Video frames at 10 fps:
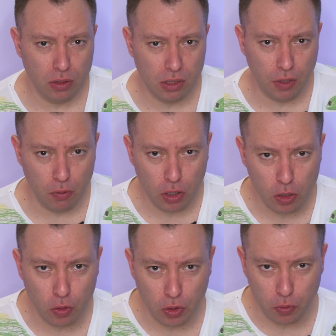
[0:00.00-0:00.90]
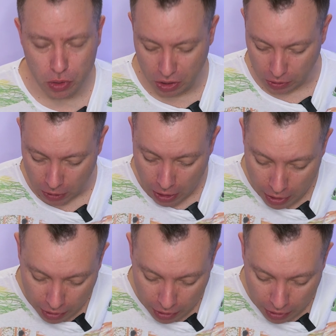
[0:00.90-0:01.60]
Своего какого-то вкуса нет.